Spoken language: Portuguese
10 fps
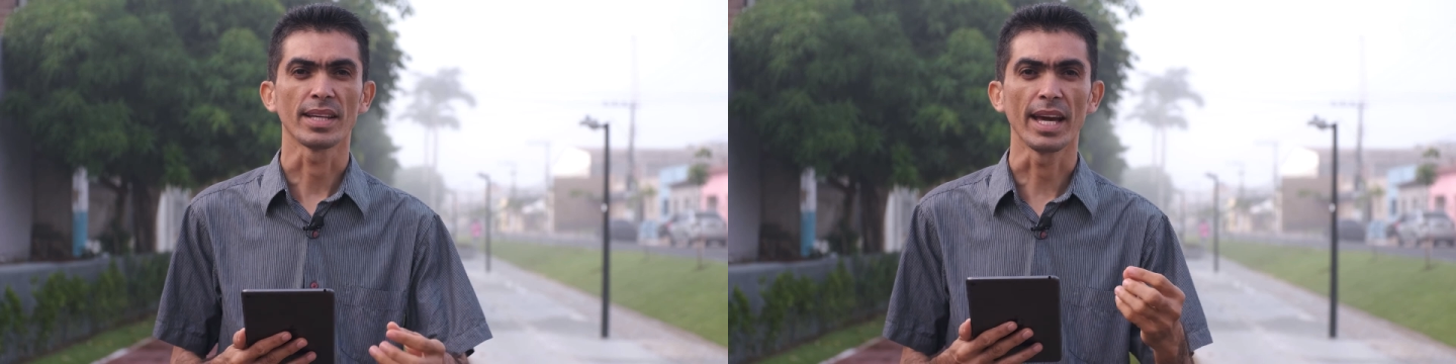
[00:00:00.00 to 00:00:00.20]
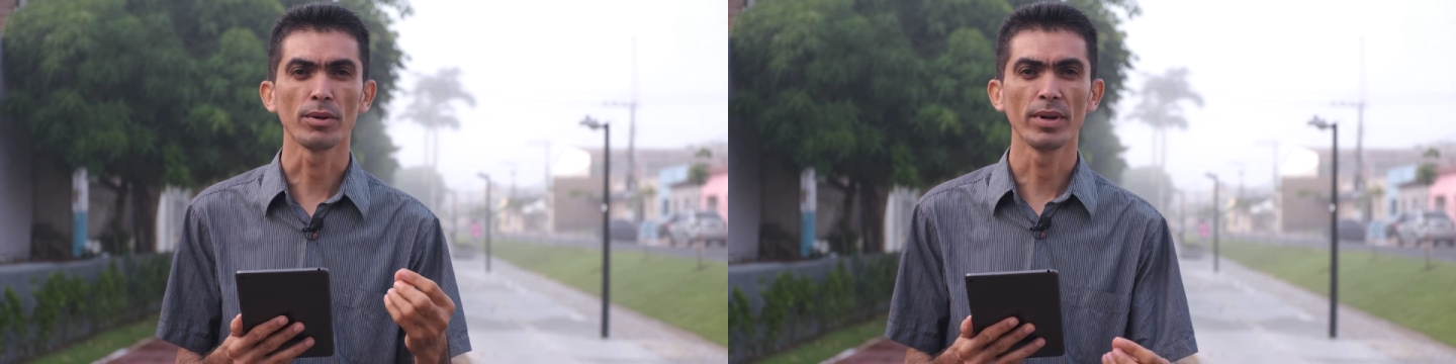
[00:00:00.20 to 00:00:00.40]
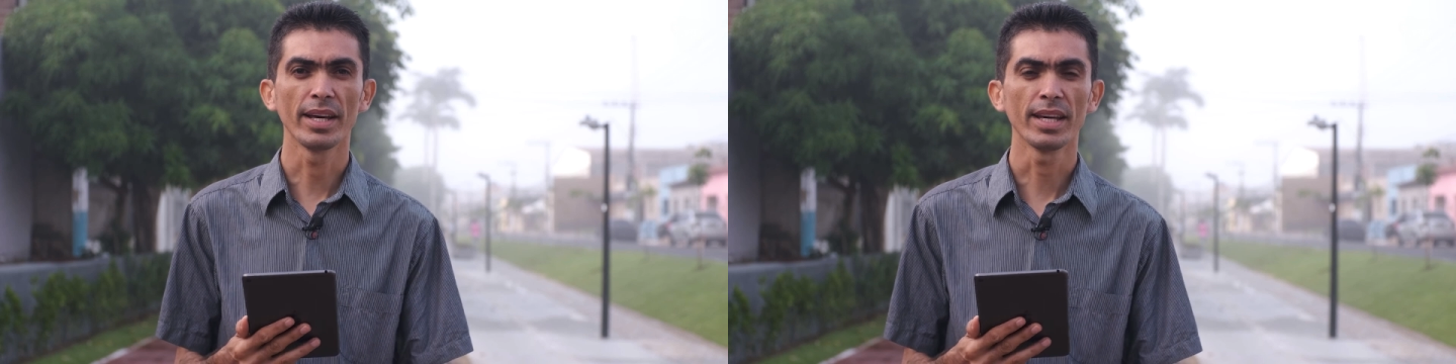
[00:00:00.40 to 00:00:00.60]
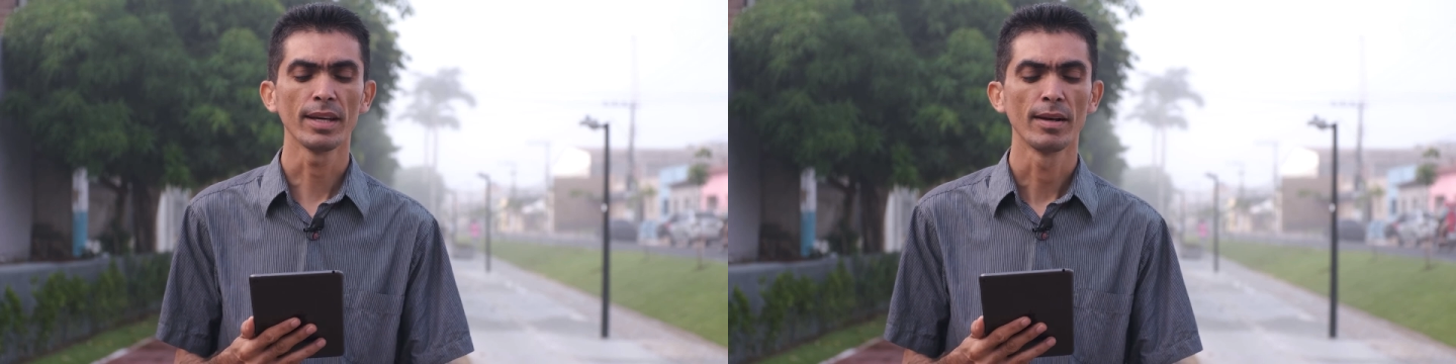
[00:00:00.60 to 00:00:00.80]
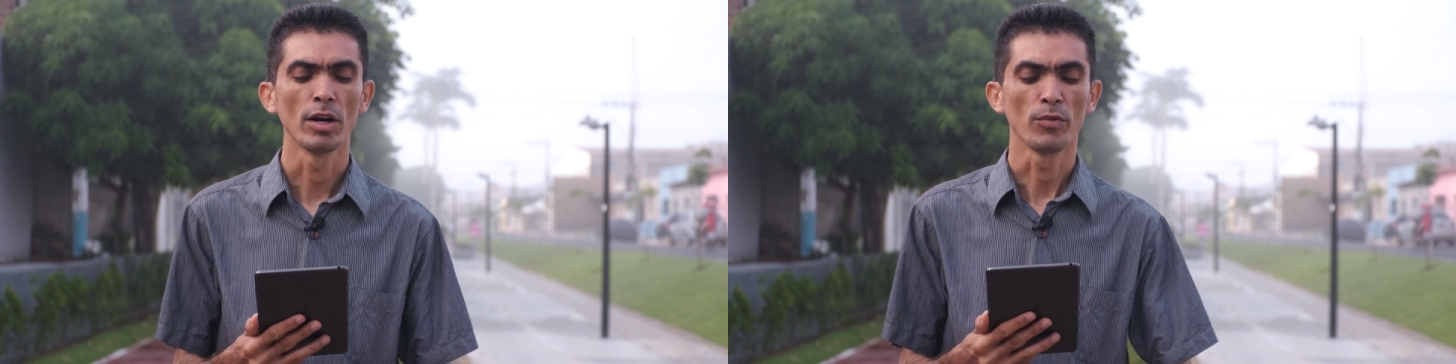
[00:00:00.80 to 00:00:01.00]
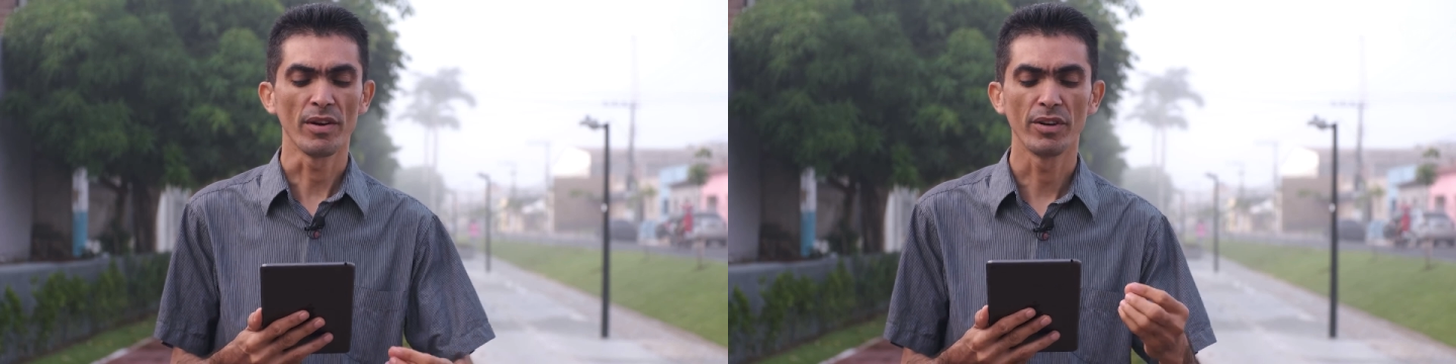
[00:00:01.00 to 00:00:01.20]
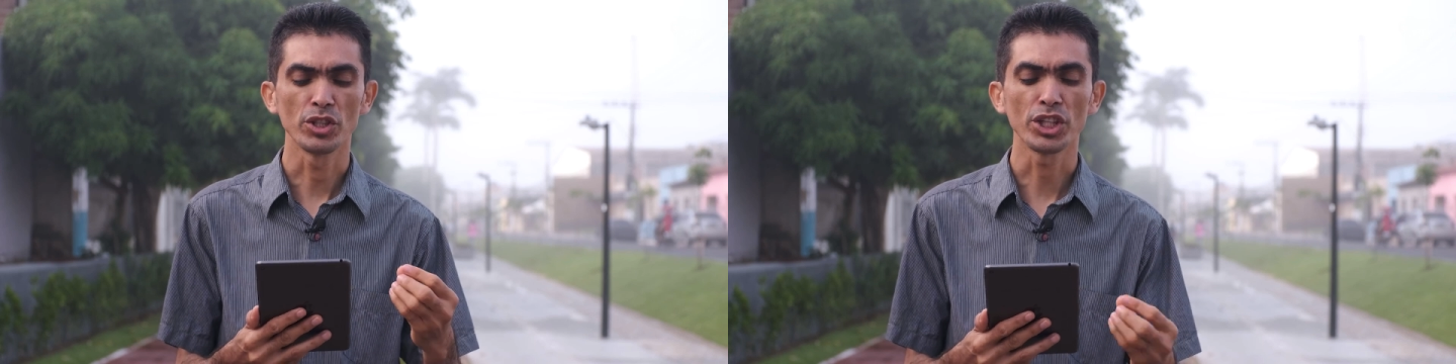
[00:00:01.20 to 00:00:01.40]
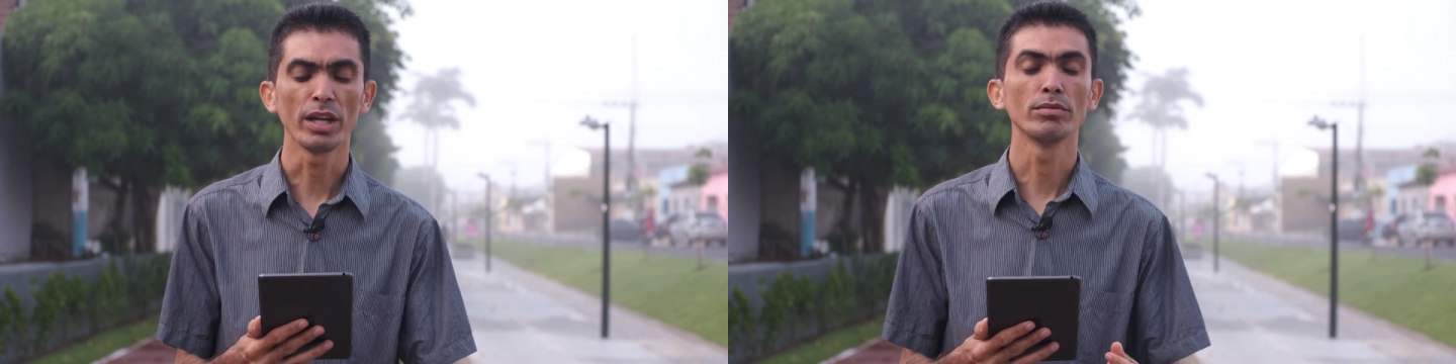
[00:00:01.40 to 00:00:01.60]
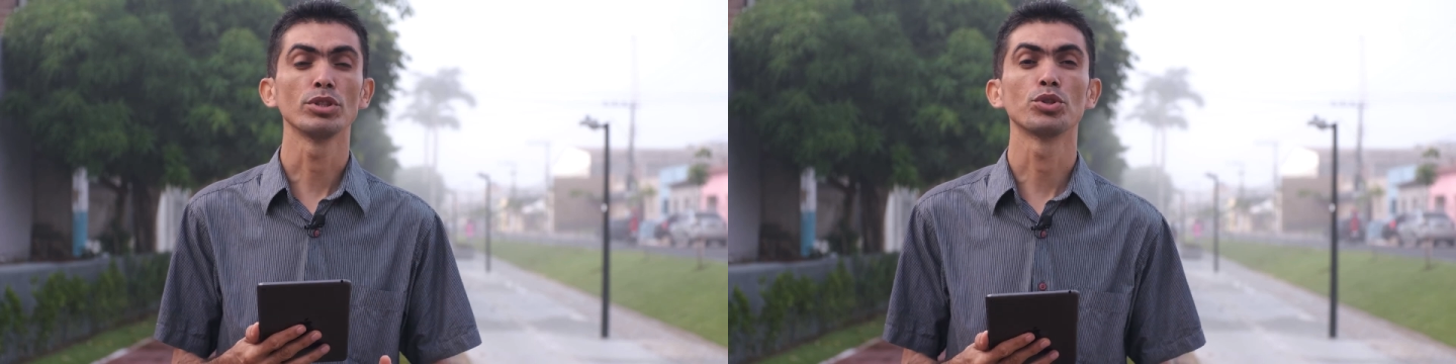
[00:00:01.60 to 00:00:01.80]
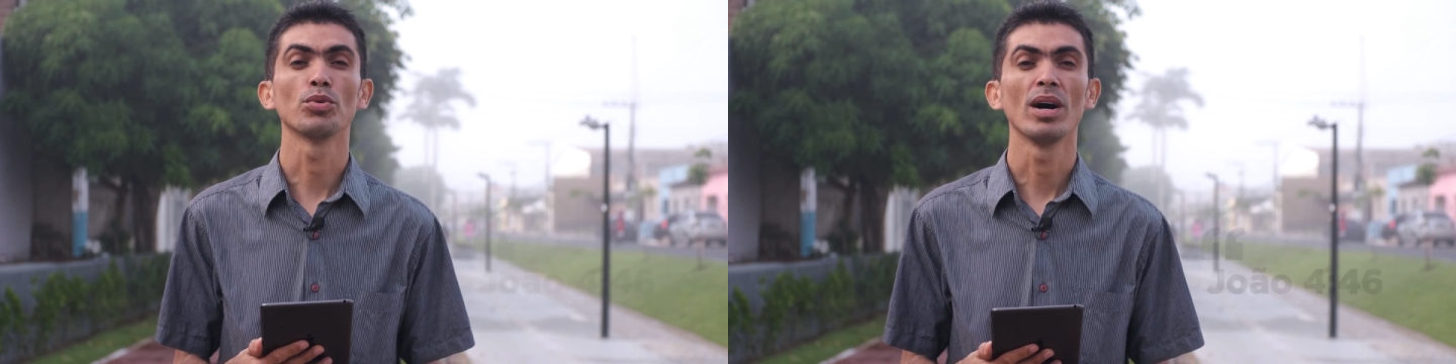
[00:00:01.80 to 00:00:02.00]
Quero ler o Evangelho
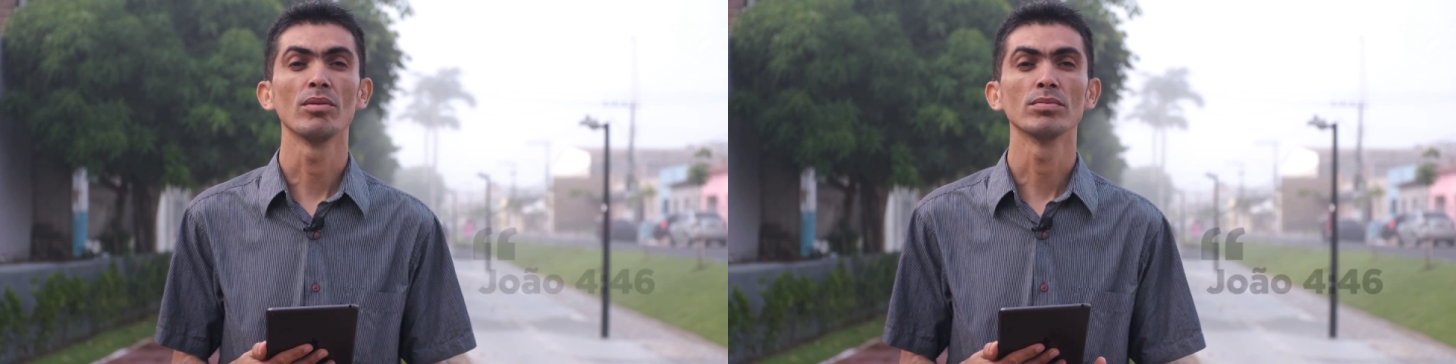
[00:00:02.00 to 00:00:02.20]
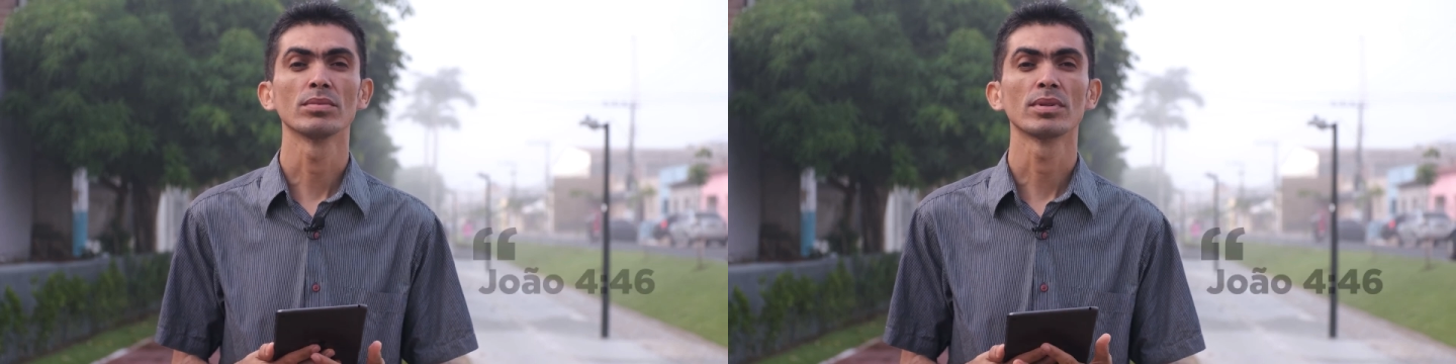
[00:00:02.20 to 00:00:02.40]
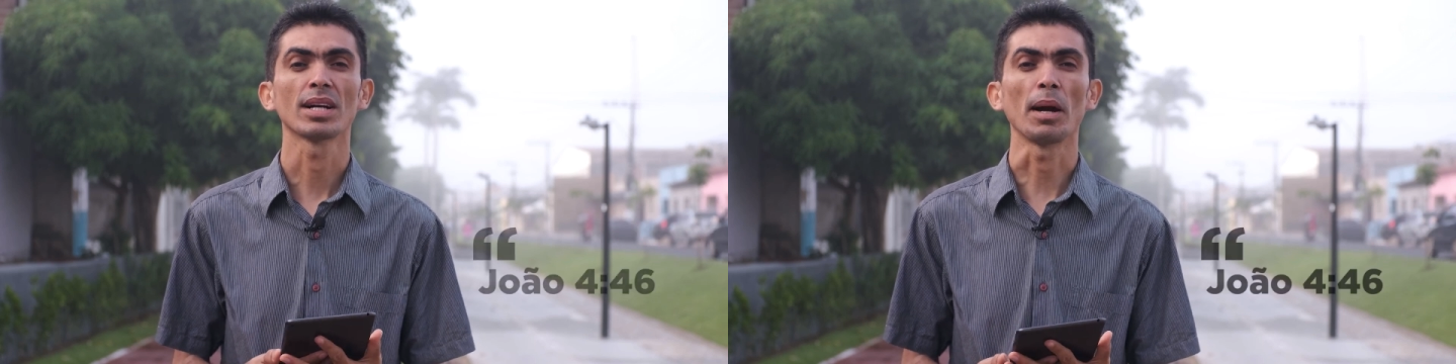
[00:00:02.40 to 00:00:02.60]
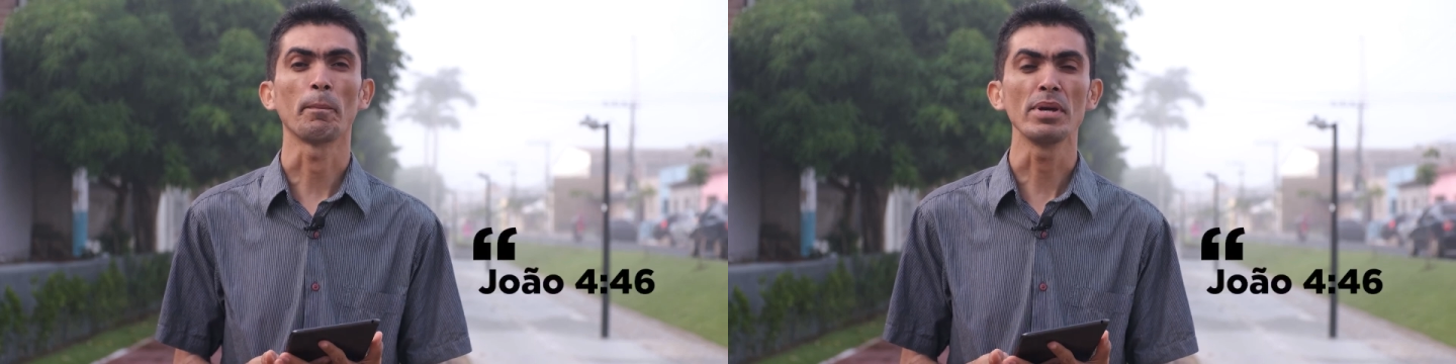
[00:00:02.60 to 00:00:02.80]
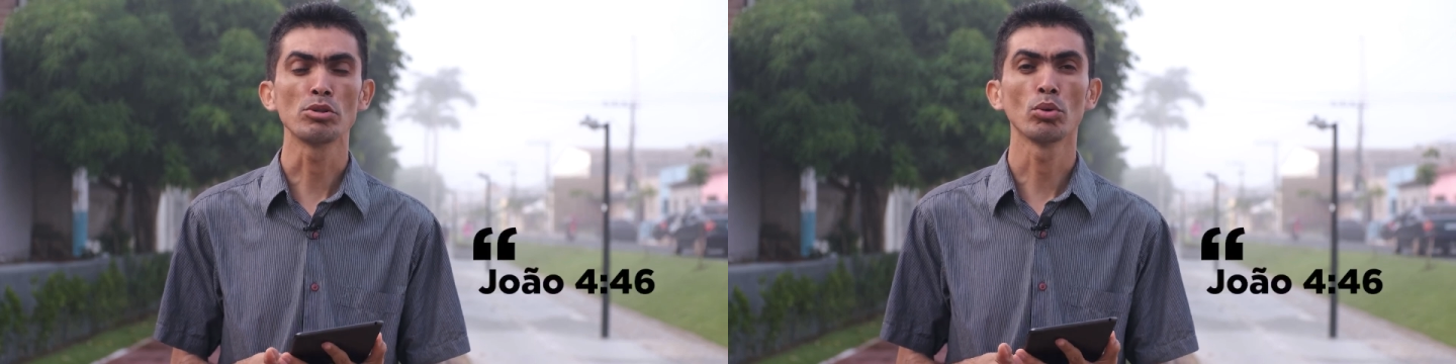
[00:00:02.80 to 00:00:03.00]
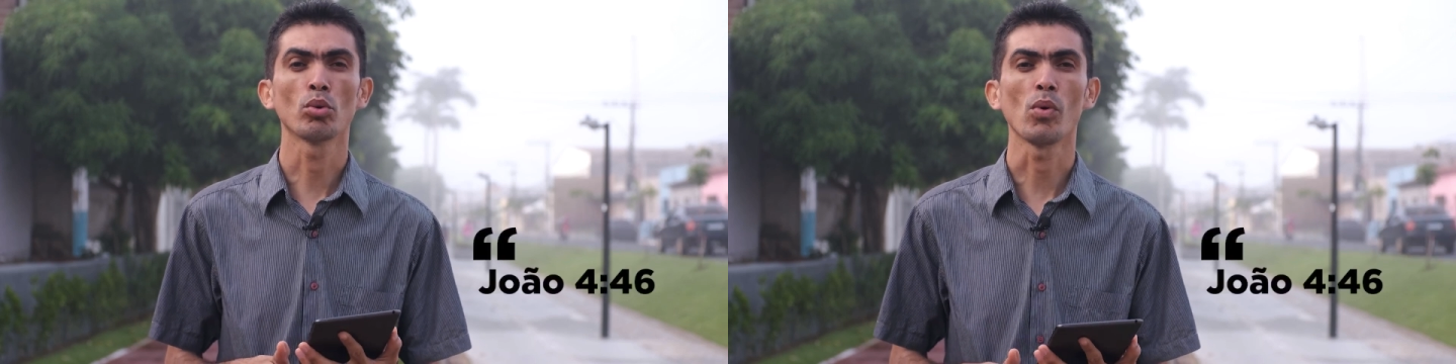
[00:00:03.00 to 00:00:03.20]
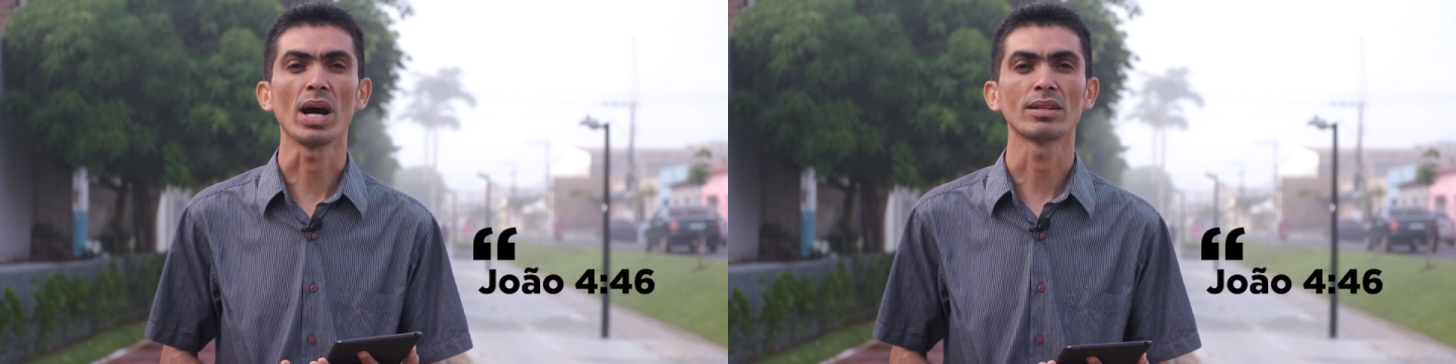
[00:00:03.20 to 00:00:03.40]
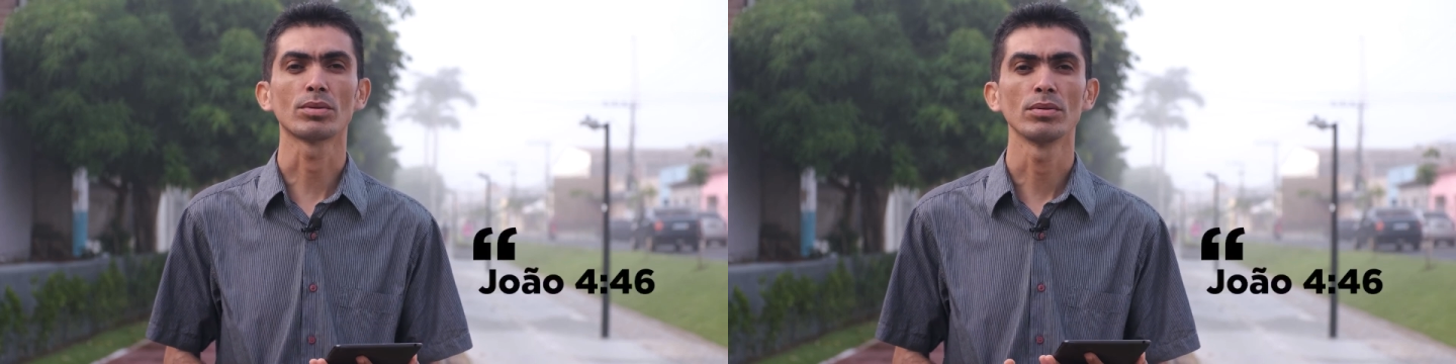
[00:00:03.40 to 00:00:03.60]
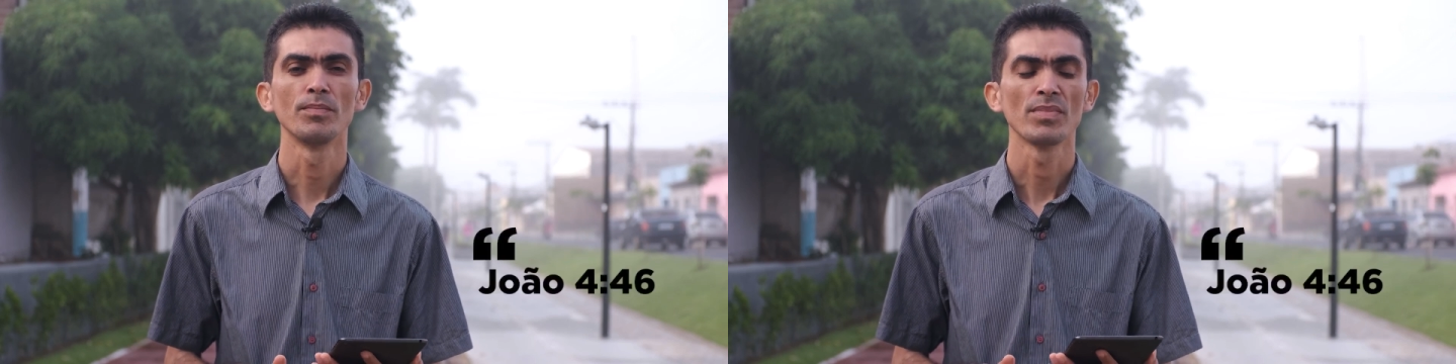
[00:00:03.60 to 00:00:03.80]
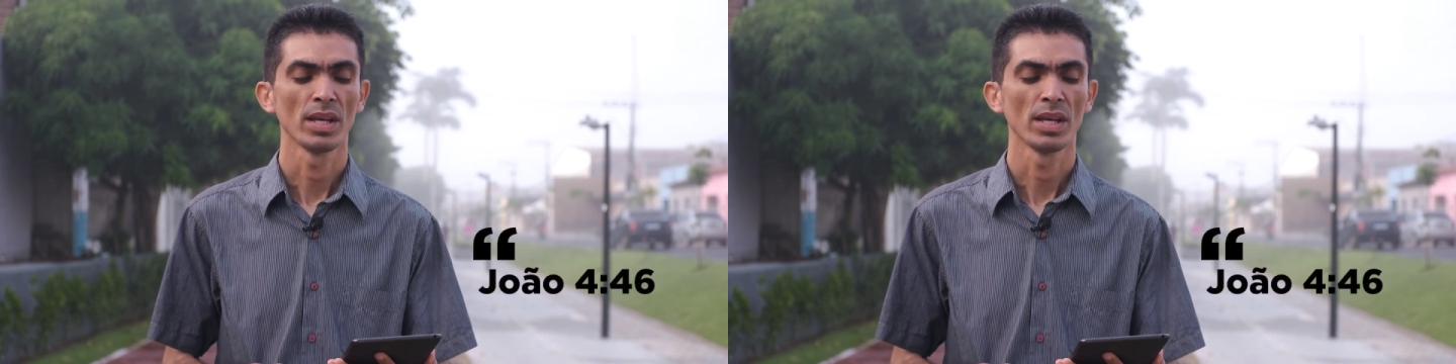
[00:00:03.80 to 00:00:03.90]
de João, capítulo 4,